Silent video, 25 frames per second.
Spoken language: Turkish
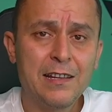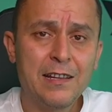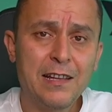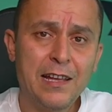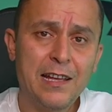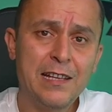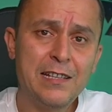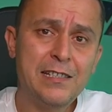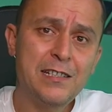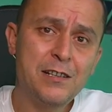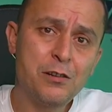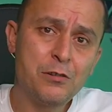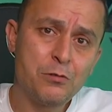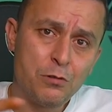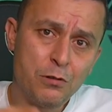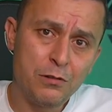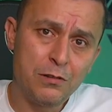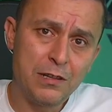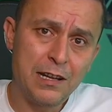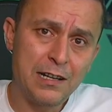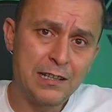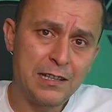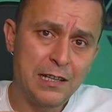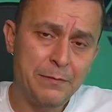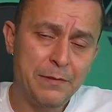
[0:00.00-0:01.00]
Eski
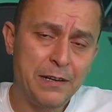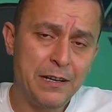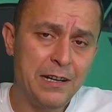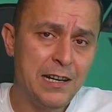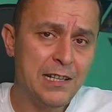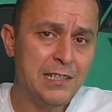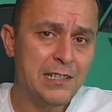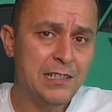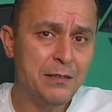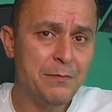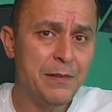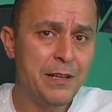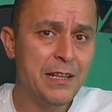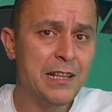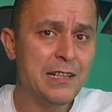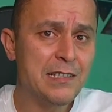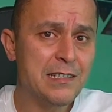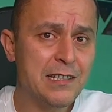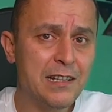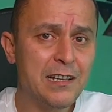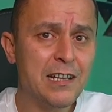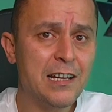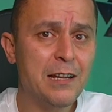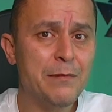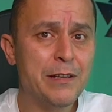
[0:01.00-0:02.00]
konuları da birleştirmeyi de
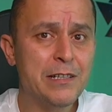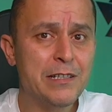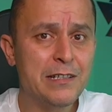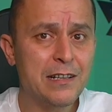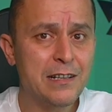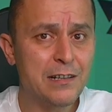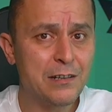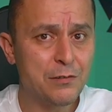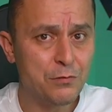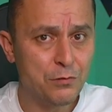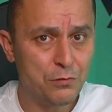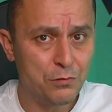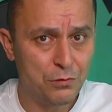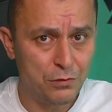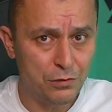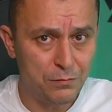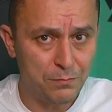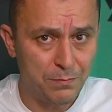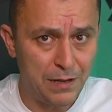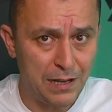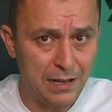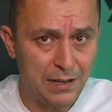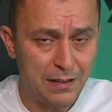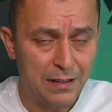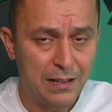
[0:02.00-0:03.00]
sakın ama sakın
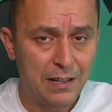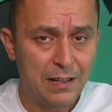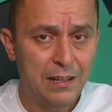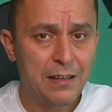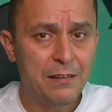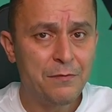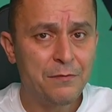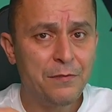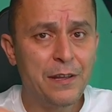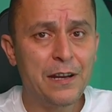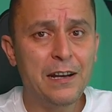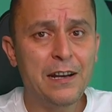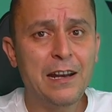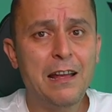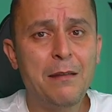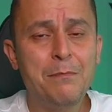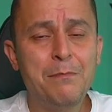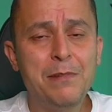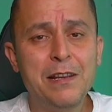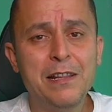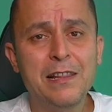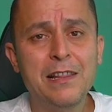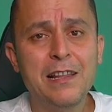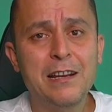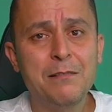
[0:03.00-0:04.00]
unutma. Verilen
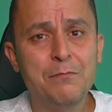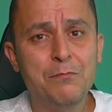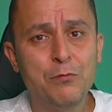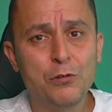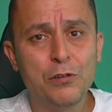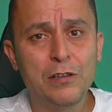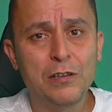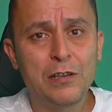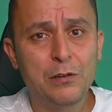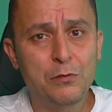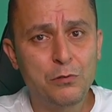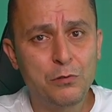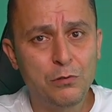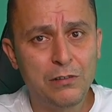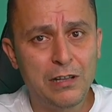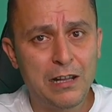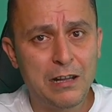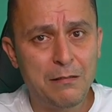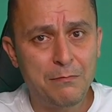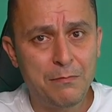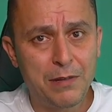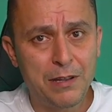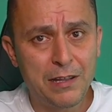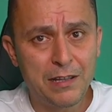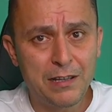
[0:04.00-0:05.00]
bilgileri burada da
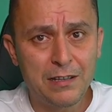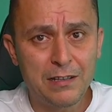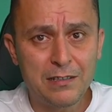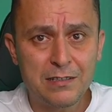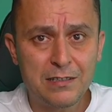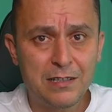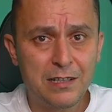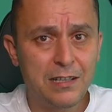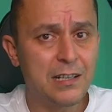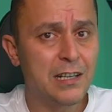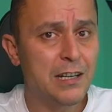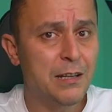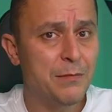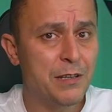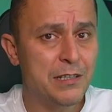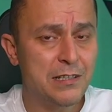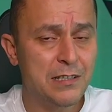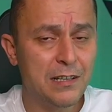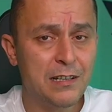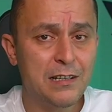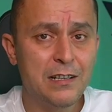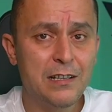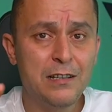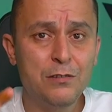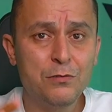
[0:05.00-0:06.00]
kullanmayı sakın ama
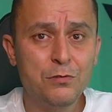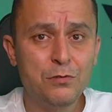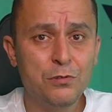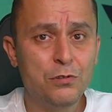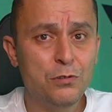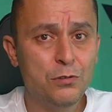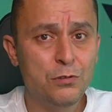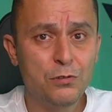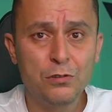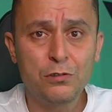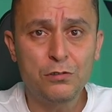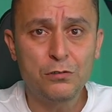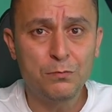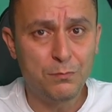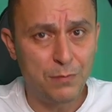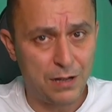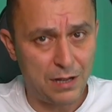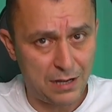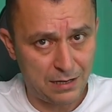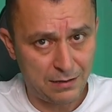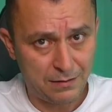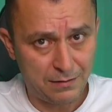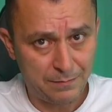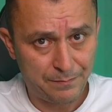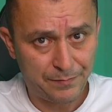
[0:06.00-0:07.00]
sakın
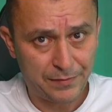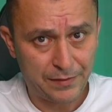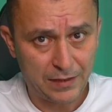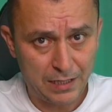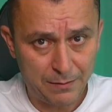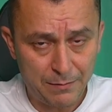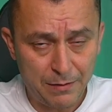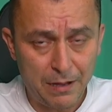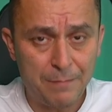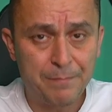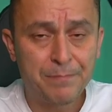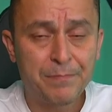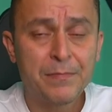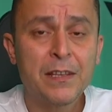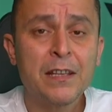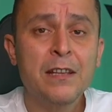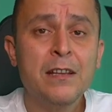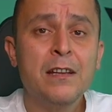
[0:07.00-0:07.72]
unutma. Tamam.